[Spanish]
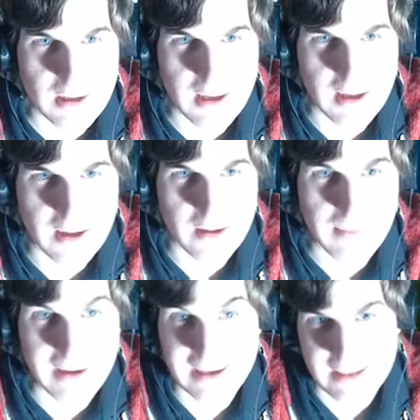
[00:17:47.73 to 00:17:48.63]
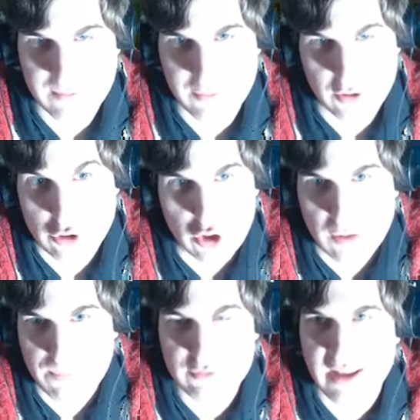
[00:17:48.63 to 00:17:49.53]
Eh, me encantaría, porque no tengo ni
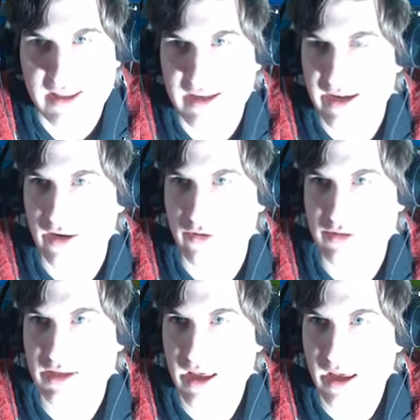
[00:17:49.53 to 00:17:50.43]
puta idea qué carajo es.